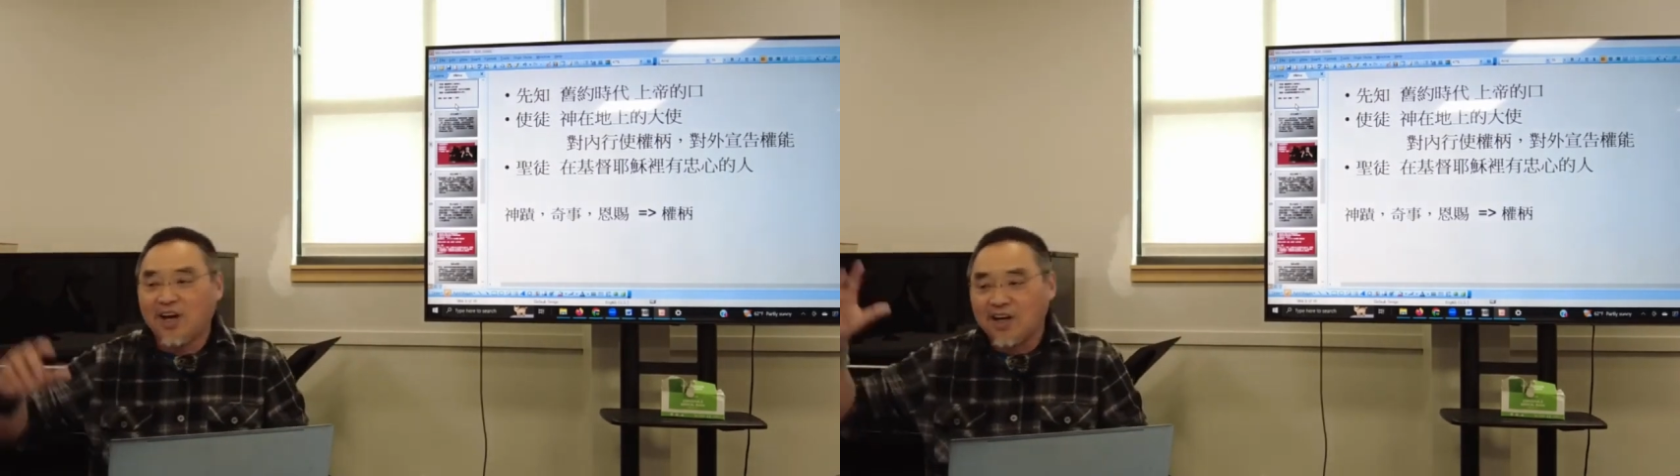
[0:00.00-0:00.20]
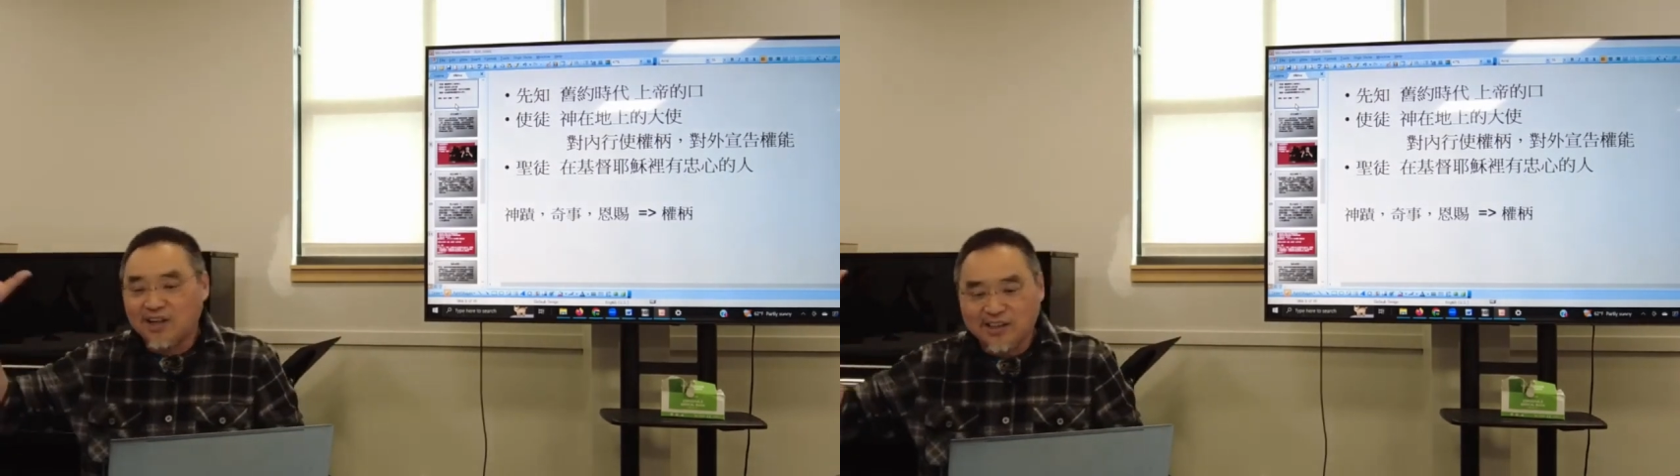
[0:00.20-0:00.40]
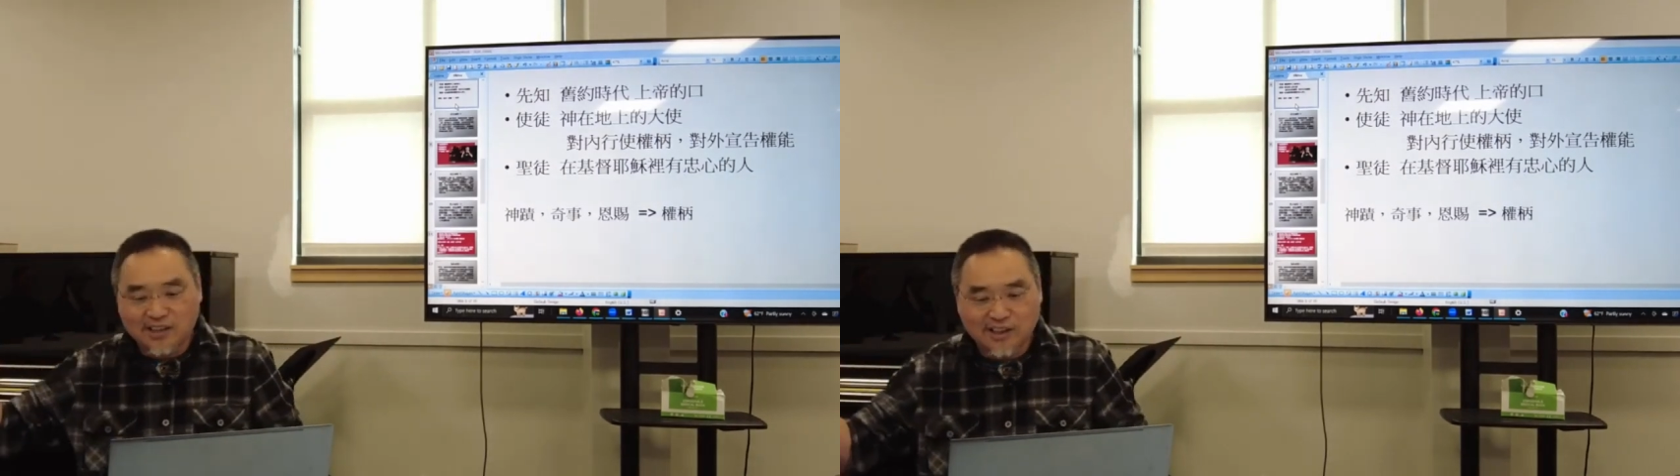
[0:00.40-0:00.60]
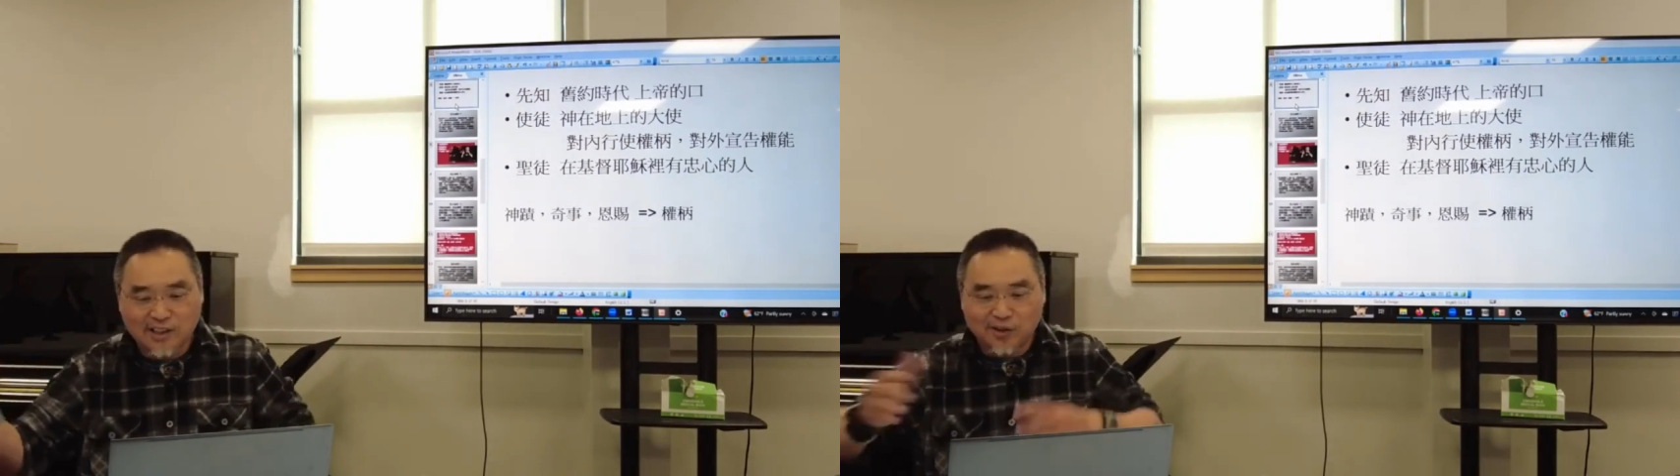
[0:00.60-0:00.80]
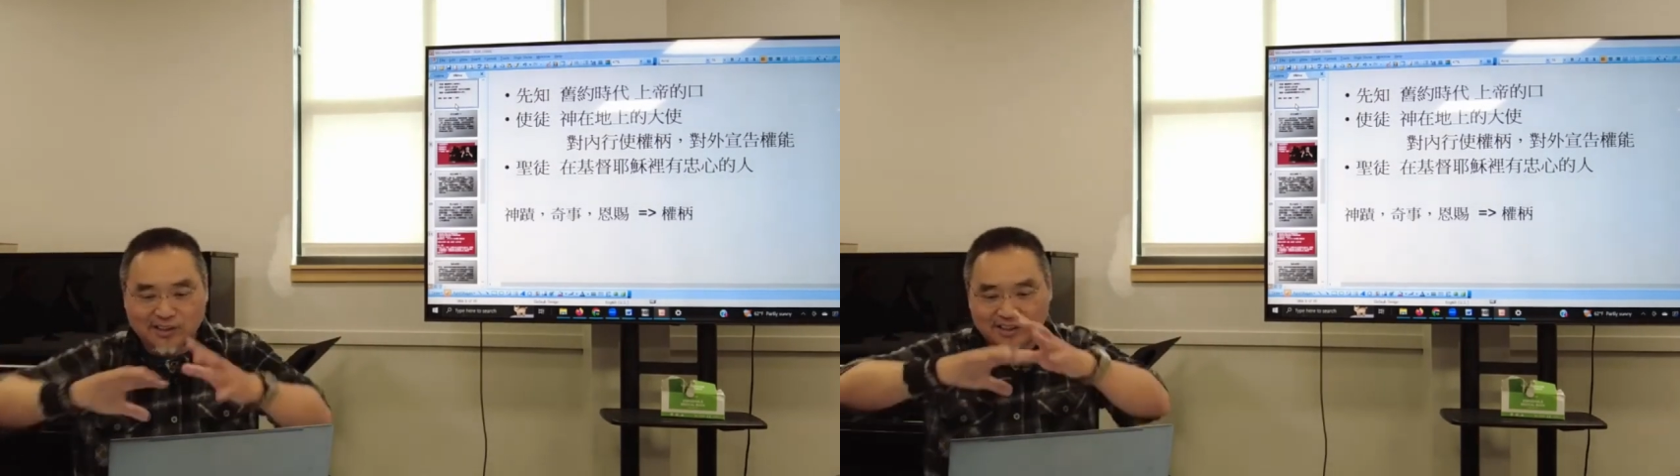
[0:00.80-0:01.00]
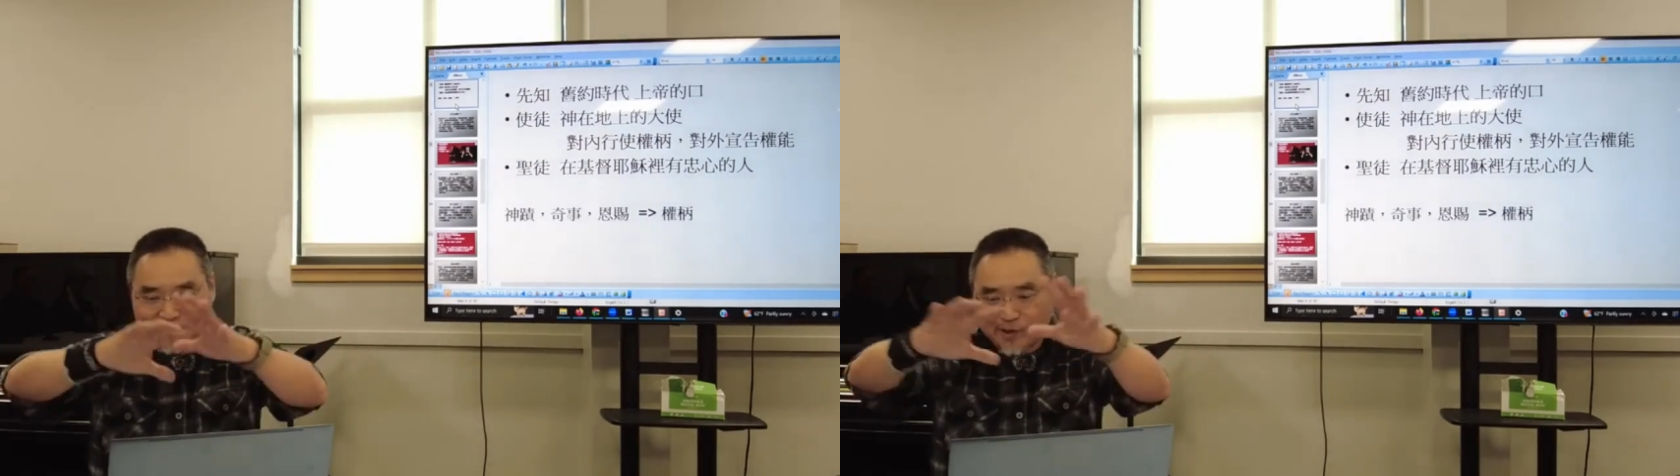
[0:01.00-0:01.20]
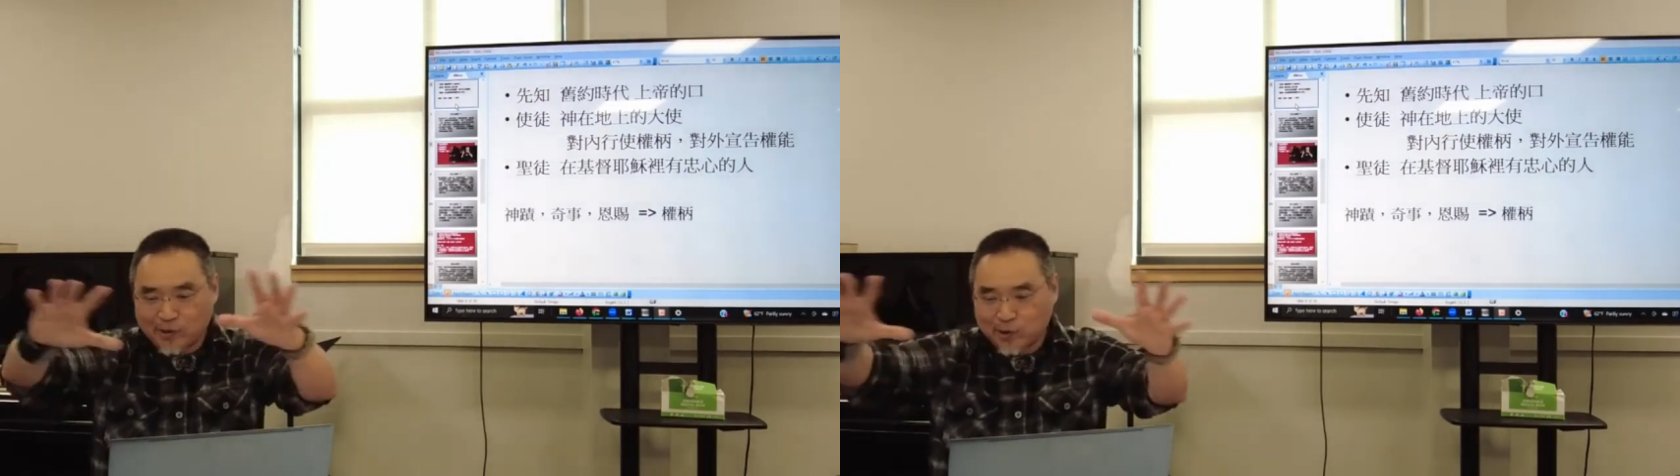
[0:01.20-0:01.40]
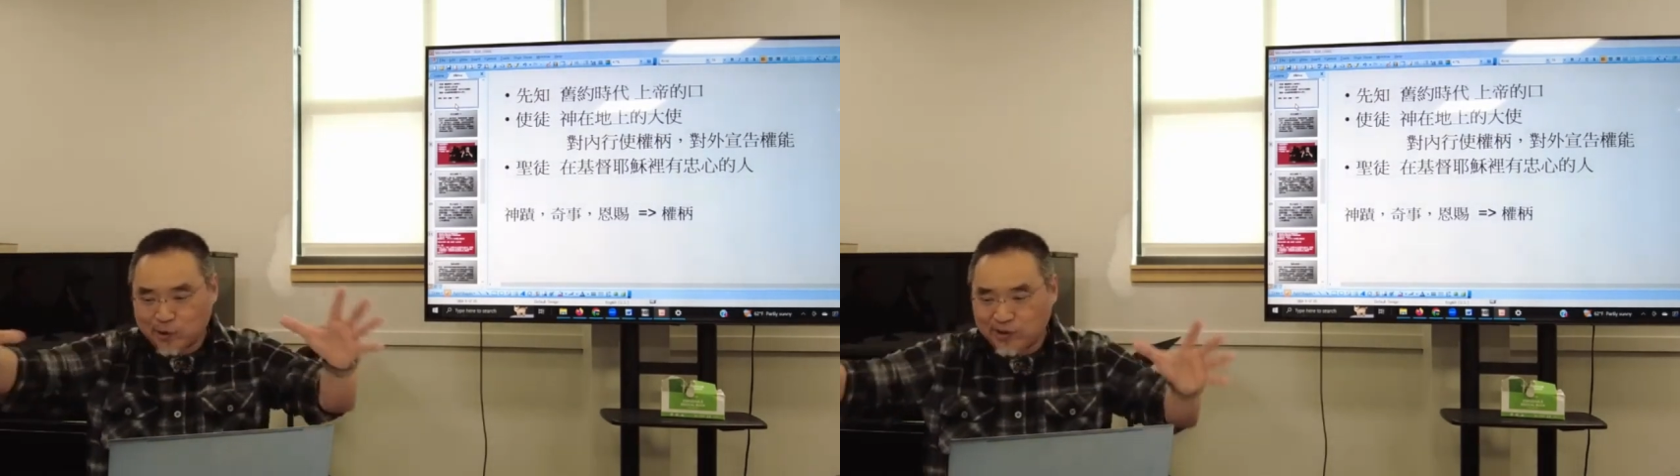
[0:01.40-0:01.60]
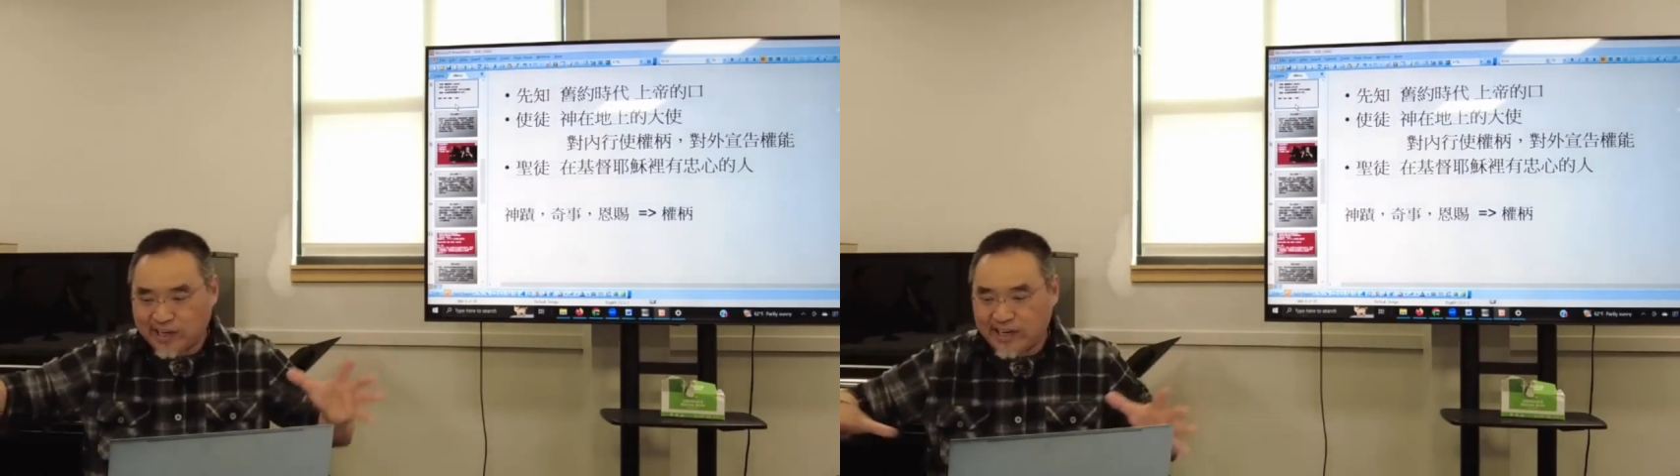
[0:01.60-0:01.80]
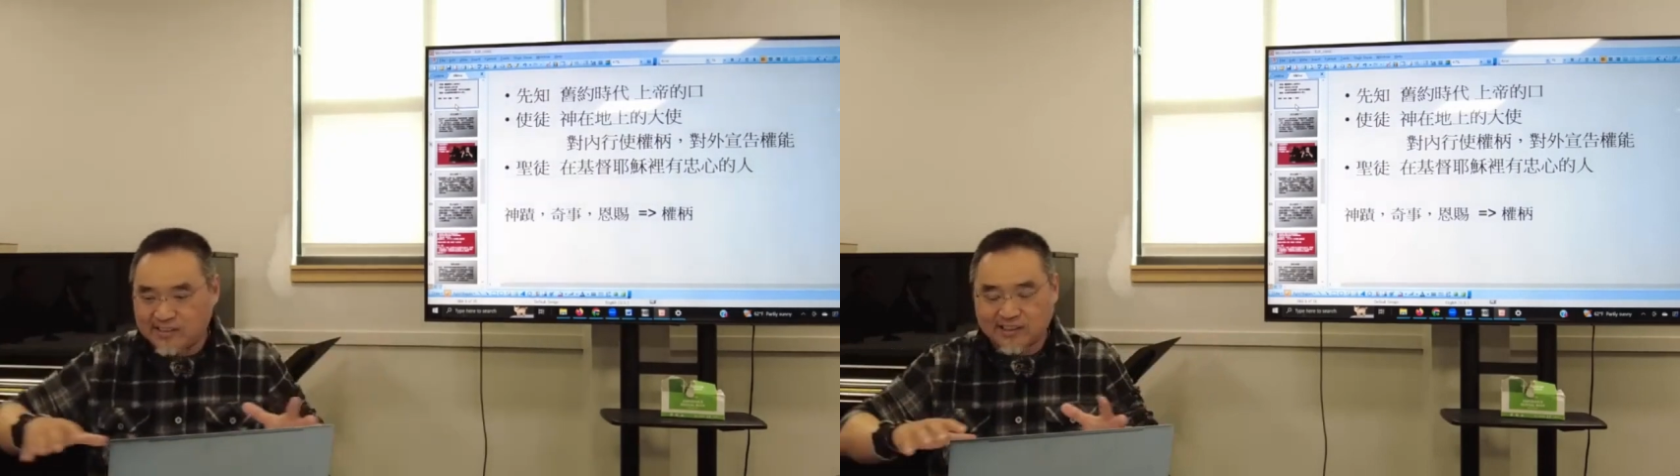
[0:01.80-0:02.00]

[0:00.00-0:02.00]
二零零六年美国东海岸，